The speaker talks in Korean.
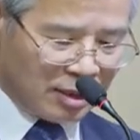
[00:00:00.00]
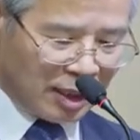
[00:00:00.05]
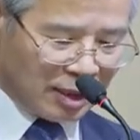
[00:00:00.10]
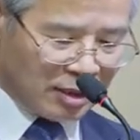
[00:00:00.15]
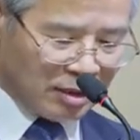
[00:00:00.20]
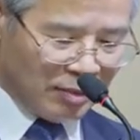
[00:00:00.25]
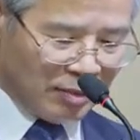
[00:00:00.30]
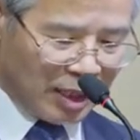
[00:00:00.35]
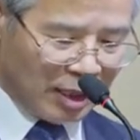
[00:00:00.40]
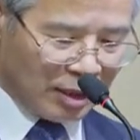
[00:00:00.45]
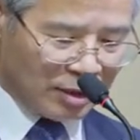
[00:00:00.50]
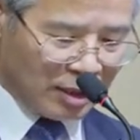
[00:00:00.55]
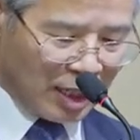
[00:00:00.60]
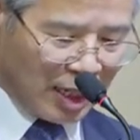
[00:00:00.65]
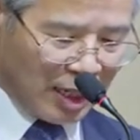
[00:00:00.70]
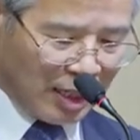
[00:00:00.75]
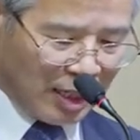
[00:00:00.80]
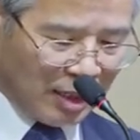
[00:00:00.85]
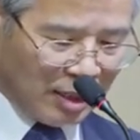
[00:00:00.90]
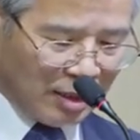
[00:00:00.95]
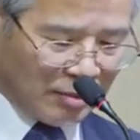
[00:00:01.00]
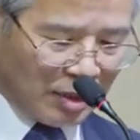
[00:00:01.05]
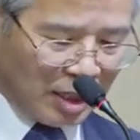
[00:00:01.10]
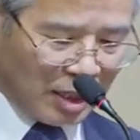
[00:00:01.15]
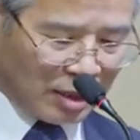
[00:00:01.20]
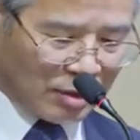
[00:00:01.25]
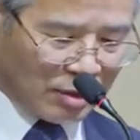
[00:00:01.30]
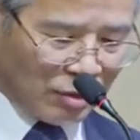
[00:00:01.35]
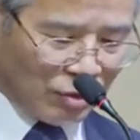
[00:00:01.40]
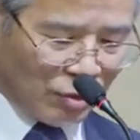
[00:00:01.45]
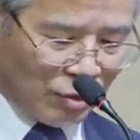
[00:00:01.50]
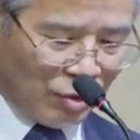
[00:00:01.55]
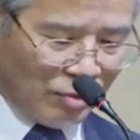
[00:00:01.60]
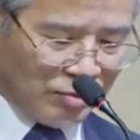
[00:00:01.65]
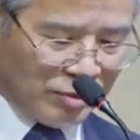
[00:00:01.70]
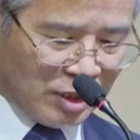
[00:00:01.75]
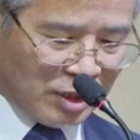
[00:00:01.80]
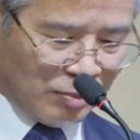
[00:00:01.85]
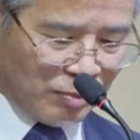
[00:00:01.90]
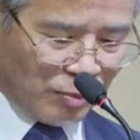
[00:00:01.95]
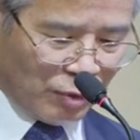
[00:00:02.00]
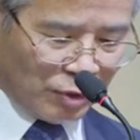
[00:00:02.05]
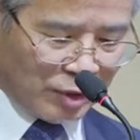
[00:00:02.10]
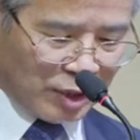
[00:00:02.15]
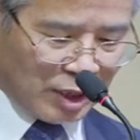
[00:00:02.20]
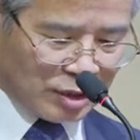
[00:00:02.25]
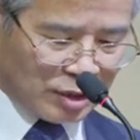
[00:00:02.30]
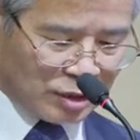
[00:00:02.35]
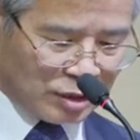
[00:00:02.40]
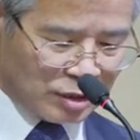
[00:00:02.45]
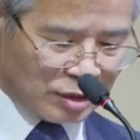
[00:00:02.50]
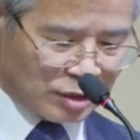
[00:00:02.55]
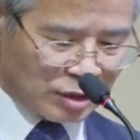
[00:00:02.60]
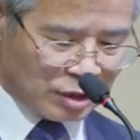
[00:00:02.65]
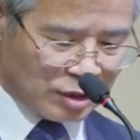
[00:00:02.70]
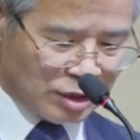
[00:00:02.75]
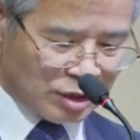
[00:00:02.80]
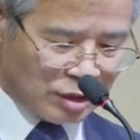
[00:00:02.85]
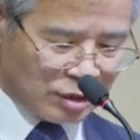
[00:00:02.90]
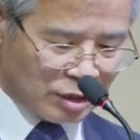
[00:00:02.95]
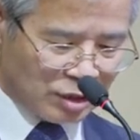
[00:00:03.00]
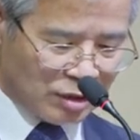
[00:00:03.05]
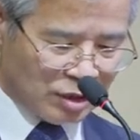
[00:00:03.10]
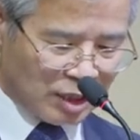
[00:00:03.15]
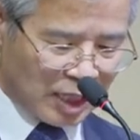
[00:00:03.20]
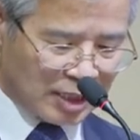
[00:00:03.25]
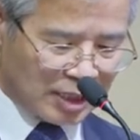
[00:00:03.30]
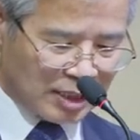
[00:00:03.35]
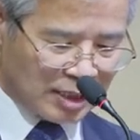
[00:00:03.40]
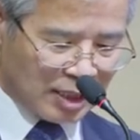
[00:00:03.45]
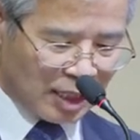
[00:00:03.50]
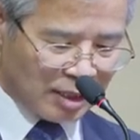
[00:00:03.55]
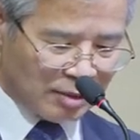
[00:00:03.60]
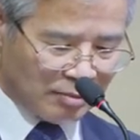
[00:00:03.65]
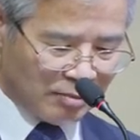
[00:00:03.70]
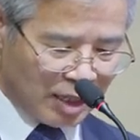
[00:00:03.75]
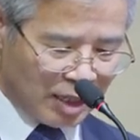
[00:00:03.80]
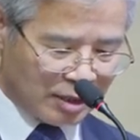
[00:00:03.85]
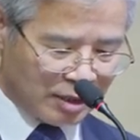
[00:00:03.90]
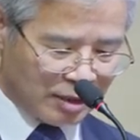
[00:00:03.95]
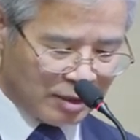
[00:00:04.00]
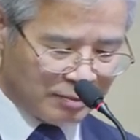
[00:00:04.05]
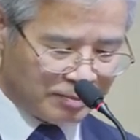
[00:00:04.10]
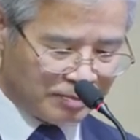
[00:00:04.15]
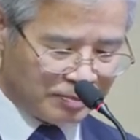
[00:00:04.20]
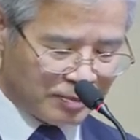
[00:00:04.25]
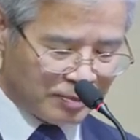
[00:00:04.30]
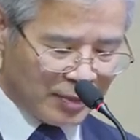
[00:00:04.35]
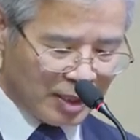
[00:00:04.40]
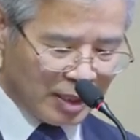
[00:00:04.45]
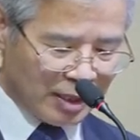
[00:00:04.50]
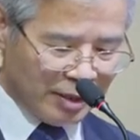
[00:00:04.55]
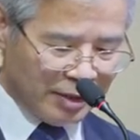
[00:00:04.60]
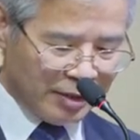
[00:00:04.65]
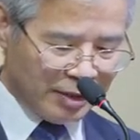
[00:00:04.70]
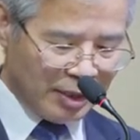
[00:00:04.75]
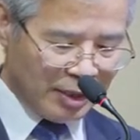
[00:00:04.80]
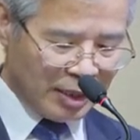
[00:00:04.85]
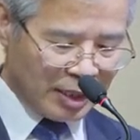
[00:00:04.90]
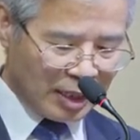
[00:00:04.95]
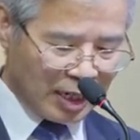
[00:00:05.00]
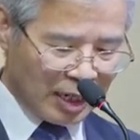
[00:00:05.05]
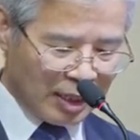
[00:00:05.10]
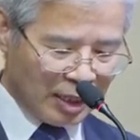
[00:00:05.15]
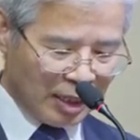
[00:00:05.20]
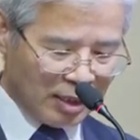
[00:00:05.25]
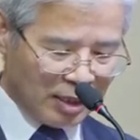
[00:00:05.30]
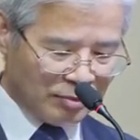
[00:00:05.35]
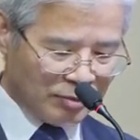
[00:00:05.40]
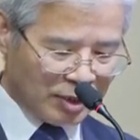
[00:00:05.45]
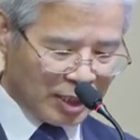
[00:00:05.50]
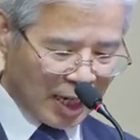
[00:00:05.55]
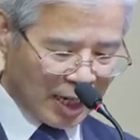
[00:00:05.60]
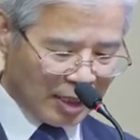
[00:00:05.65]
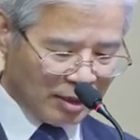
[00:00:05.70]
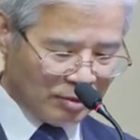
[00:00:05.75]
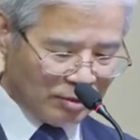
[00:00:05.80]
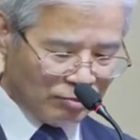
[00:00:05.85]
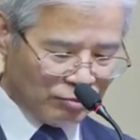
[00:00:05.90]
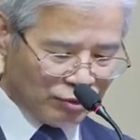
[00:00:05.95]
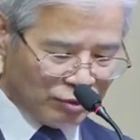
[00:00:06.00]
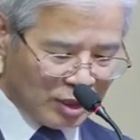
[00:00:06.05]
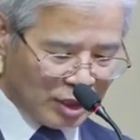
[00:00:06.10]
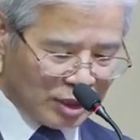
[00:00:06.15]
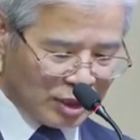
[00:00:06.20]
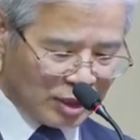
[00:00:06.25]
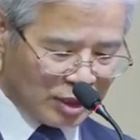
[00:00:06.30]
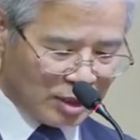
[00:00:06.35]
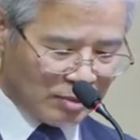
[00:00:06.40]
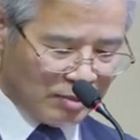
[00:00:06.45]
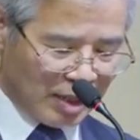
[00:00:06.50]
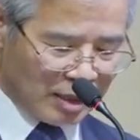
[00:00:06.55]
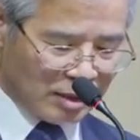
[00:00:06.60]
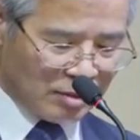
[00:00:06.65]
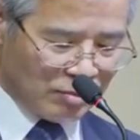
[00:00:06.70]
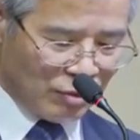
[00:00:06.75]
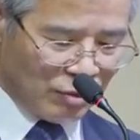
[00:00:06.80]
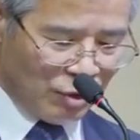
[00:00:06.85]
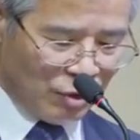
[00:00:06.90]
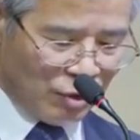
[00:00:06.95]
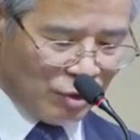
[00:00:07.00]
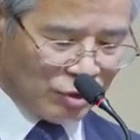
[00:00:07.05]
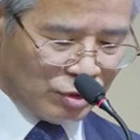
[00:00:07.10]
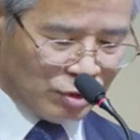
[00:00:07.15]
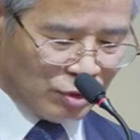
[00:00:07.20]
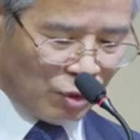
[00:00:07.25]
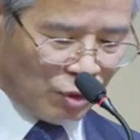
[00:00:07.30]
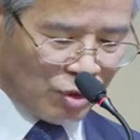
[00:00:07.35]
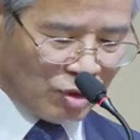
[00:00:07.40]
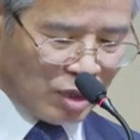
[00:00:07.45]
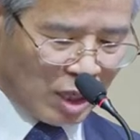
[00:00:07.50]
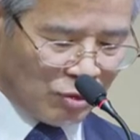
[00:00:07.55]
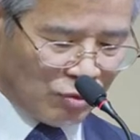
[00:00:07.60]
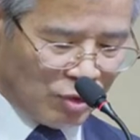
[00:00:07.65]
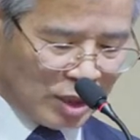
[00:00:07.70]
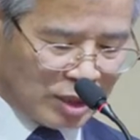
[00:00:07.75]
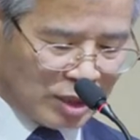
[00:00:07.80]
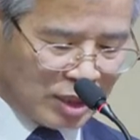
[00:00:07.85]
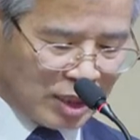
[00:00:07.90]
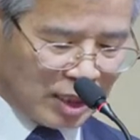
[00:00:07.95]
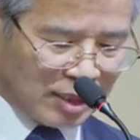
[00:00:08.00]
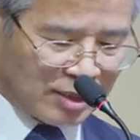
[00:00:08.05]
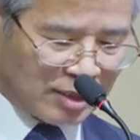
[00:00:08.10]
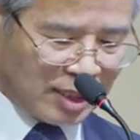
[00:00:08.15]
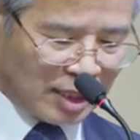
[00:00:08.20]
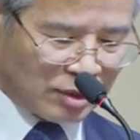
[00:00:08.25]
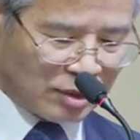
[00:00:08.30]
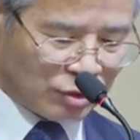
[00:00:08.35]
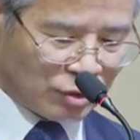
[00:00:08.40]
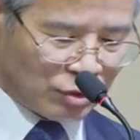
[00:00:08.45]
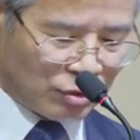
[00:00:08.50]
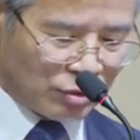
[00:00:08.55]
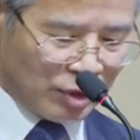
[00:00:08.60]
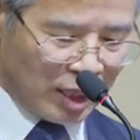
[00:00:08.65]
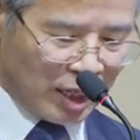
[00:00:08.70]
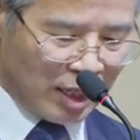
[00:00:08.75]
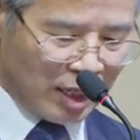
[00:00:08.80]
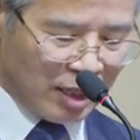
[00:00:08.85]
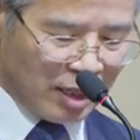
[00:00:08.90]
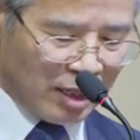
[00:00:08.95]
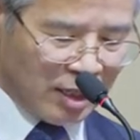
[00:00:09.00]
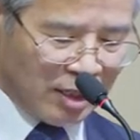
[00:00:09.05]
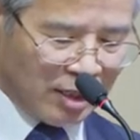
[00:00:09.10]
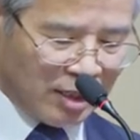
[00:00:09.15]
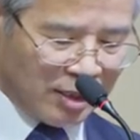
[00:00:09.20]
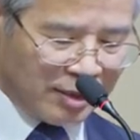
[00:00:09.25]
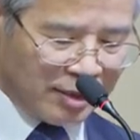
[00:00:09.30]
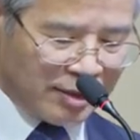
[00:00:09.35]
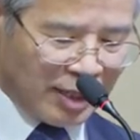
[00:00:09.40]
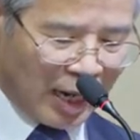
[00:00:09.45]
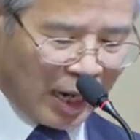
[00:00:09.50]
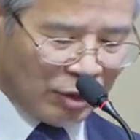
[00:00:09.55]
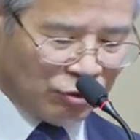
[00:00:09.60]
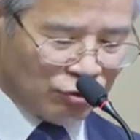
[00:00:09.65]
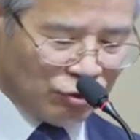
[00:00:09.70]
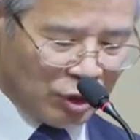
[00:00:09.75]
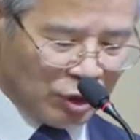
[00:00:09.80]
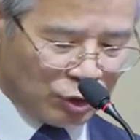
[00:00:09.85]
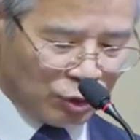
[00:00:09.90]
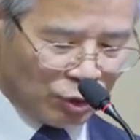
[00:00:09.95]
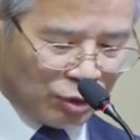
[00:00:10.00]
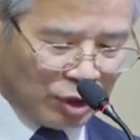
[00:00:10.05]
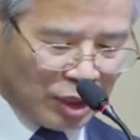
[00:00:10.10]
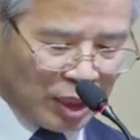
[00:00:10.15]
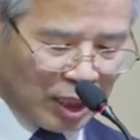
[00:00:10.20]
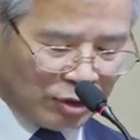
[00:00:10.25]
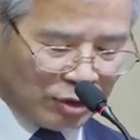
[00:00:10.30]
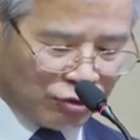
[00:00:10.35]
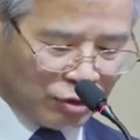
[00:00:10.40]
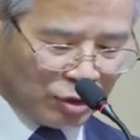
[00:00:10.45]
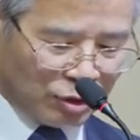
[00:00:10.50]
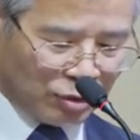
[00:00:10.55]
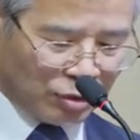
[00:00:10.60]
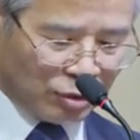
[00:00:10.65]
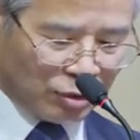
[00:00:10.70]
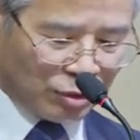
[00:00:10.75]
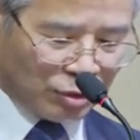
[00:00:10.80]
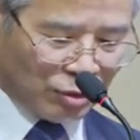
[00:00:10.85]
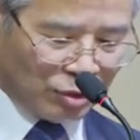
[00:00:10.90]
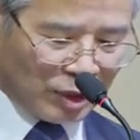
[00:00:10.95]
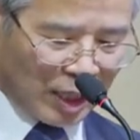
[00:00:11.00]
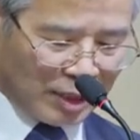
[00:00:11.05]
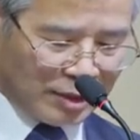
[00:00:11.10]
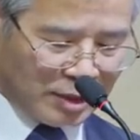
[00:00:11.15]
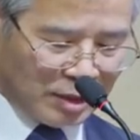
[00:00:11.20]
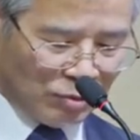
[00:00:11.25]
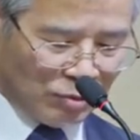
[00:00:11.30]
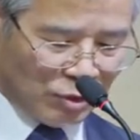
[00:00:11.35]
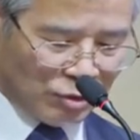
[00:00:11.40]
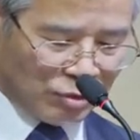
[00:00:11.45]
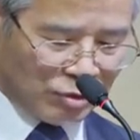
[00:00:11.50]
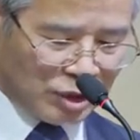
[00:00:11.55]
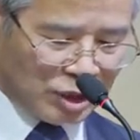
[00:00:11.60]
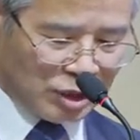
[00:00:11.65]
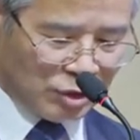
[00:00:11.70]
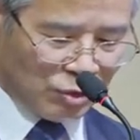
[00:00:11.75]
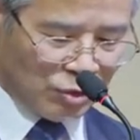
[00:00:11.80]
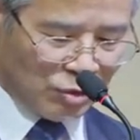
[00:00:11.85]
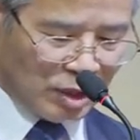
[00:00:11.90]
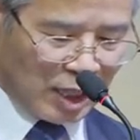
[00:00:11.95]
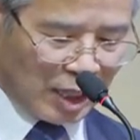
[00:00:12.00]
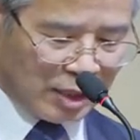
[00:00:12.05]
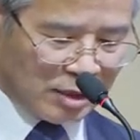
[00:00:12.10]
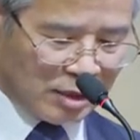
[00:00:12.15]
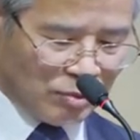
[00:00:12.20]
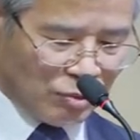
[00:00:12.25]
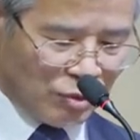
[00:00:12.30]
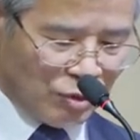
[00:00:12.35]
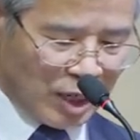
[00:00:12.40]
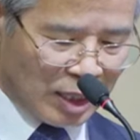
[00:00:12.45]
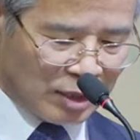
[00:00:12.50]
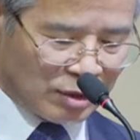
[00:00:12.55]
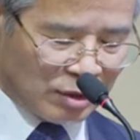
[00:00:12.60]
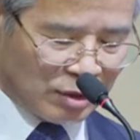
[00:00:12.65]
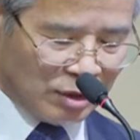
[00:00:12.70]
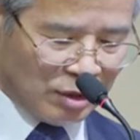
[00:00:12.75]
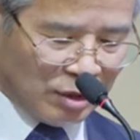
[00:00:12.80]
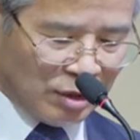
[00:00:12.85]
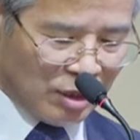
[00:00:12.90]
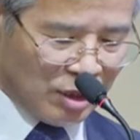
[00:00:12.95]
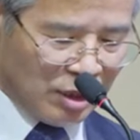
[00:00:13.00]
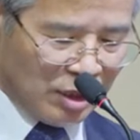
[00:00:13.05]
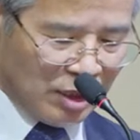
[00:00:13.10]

다시 말해서 하나님께서 옴니포텐스 전지전능하시다는 말은 하나님은 한 분이시지만 모든 공간과 시간 장소에 나누어 존재할 수 있고 또 다시 모든 시공간을 모아서